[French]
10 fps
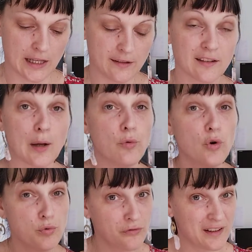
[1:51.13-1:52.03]
Et ça sera
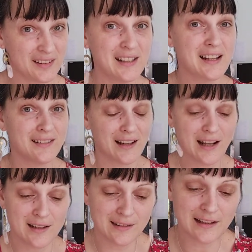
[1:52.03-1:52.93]
beaucoup plus facile à
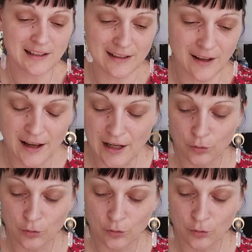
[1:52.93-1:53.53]
étaler à l'état liquide.